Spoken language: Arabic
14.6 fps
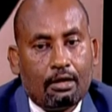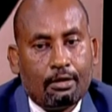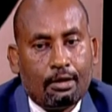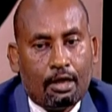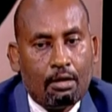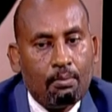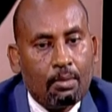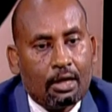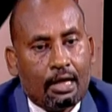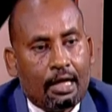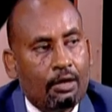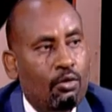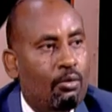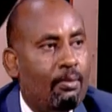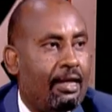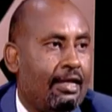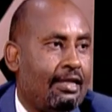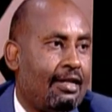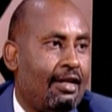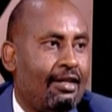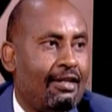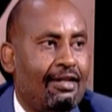يعني المرء عدو ما
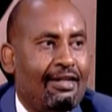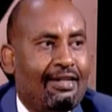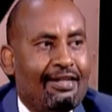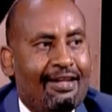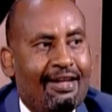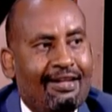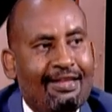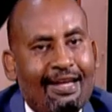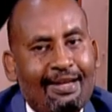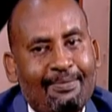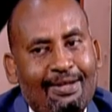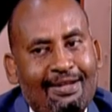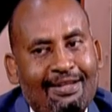يجهل يعني دائما